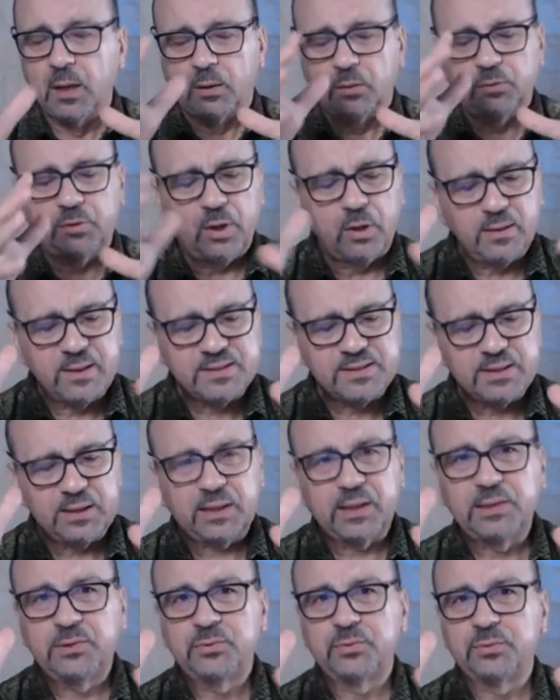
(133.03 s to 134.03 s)
dans les
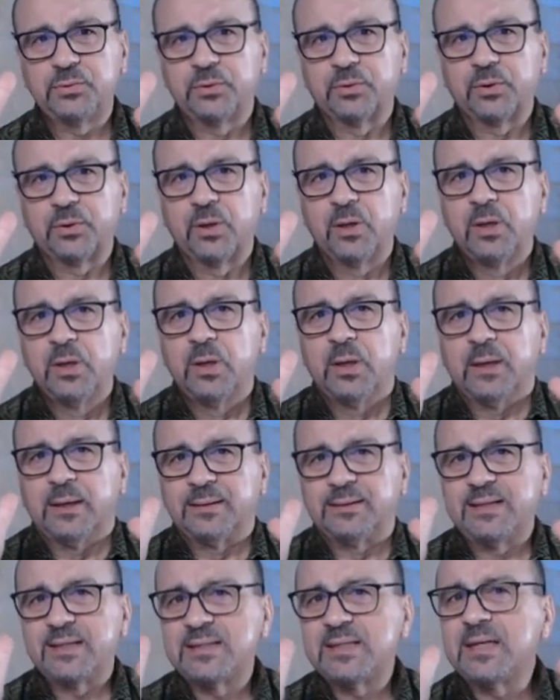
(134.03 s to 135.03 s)
Écritures,
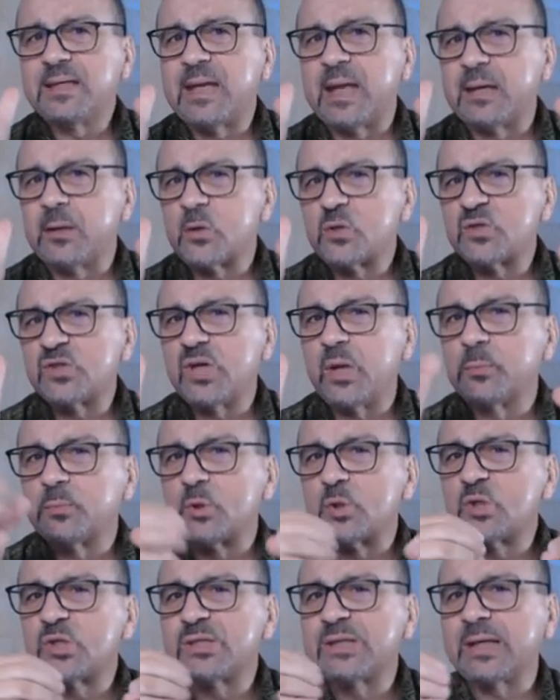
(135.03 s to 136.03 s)
désignent un ensemble
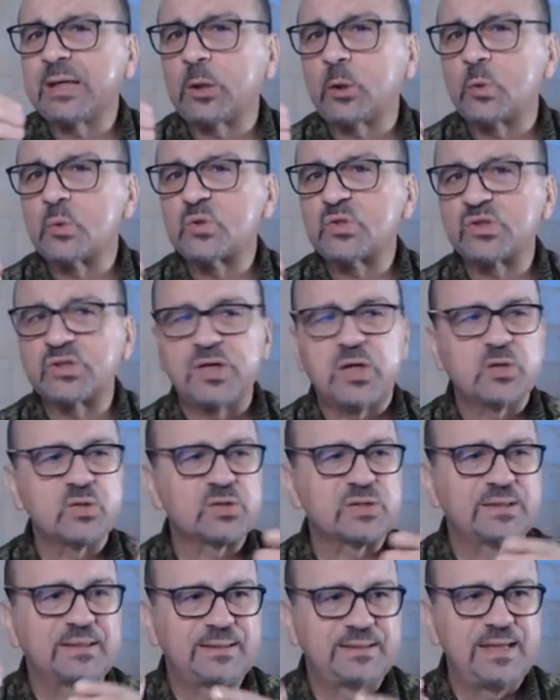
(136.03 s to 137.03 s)
de
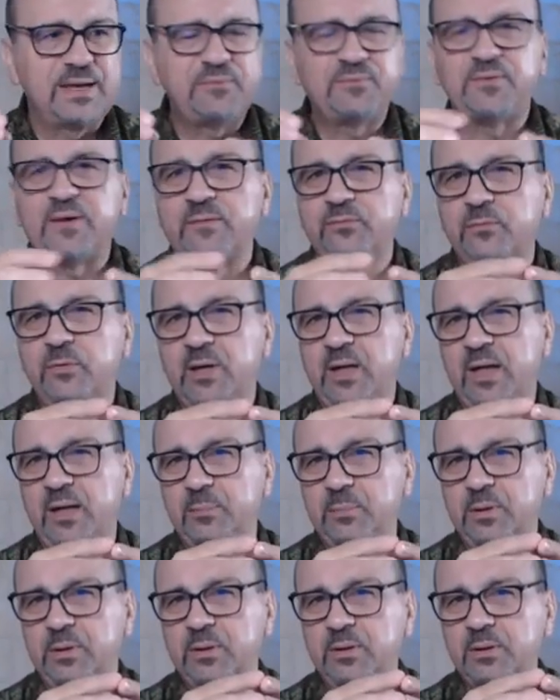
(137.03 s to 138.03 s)
circonstances
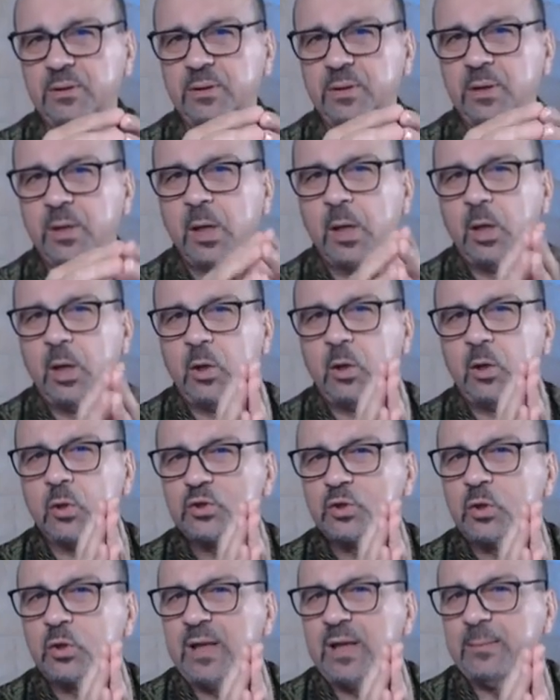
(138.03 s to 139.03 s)
défavorables.
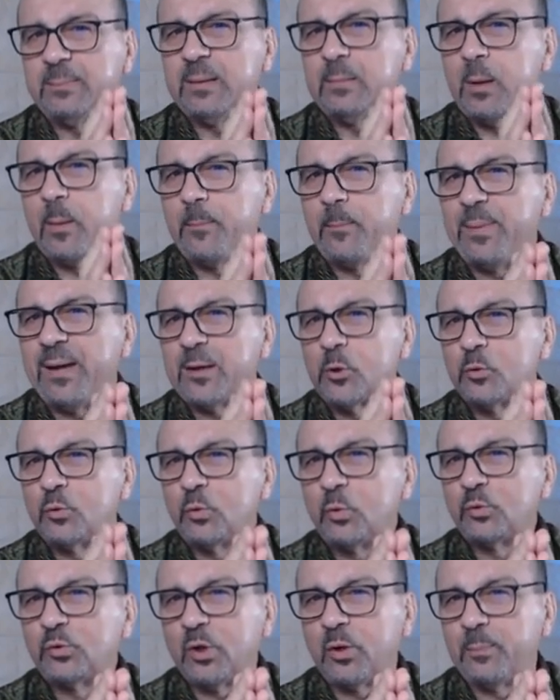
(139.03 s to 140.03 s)
Lorsque la Bible parle
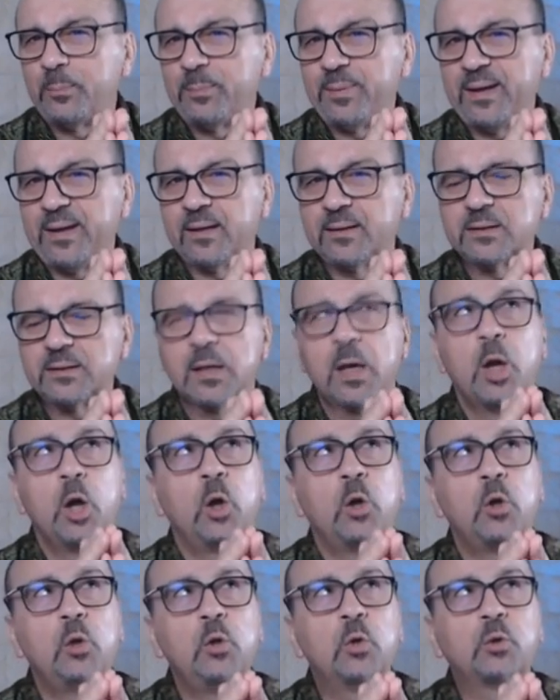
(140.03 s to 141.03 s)
d'une tempête,
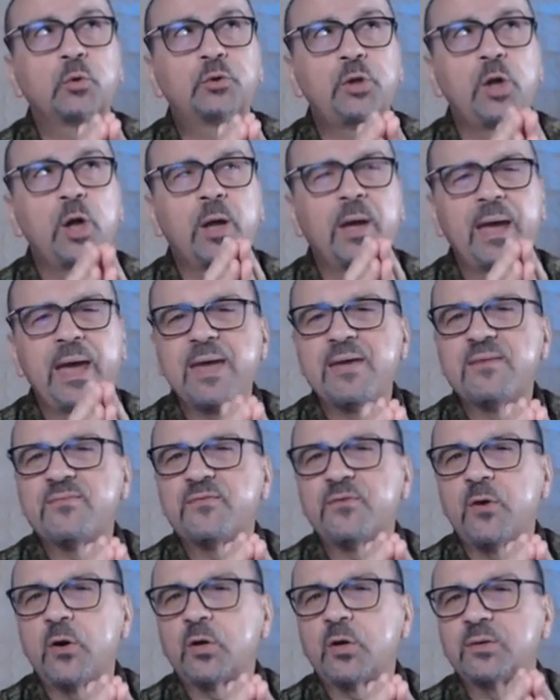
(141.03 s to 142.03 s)
l'auteur
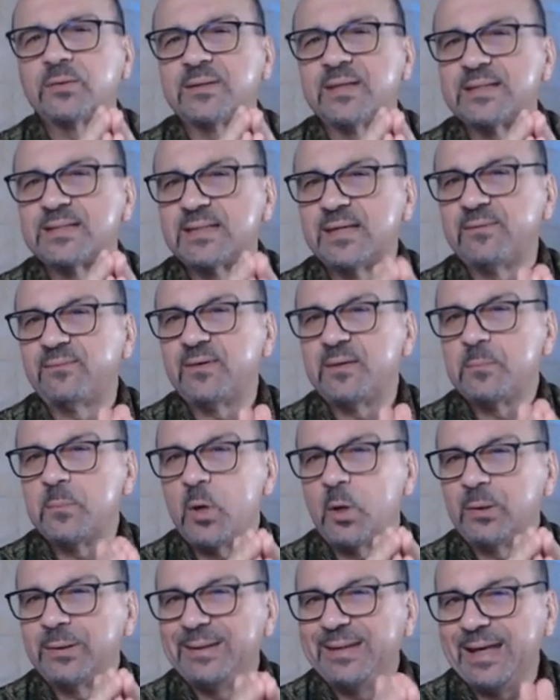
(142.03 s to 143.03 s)
évoque des
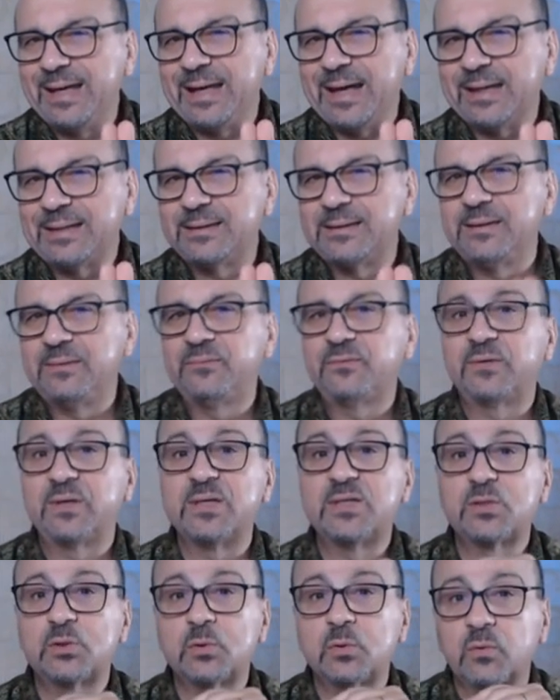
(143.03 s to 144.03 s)
événements négatifs qui
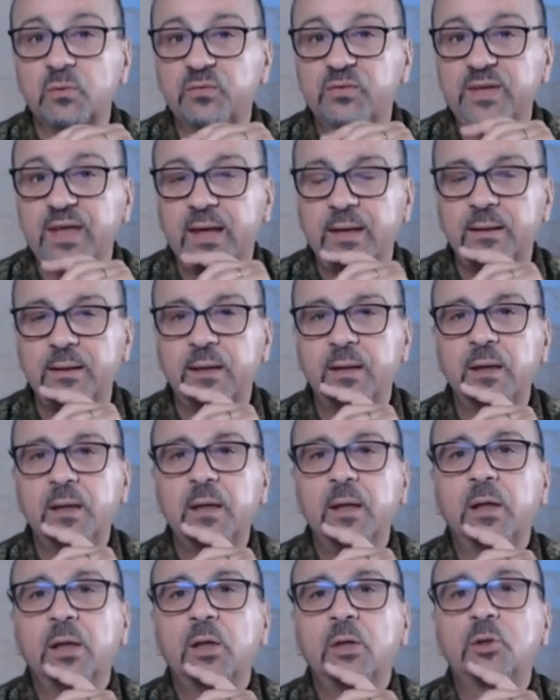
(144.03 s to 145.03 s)
surviennent
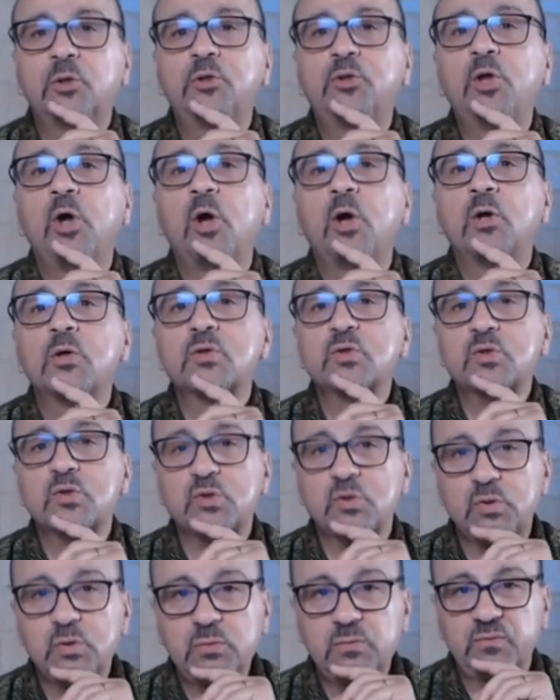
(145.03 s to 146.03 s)
dans
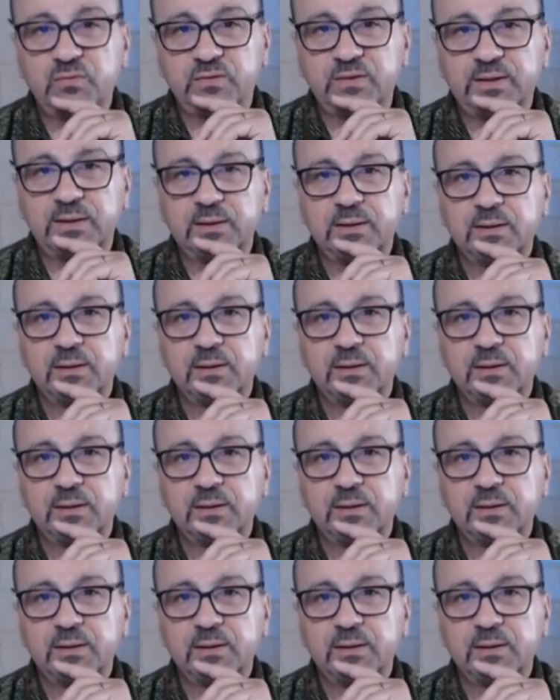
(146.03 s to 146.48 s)
une vie.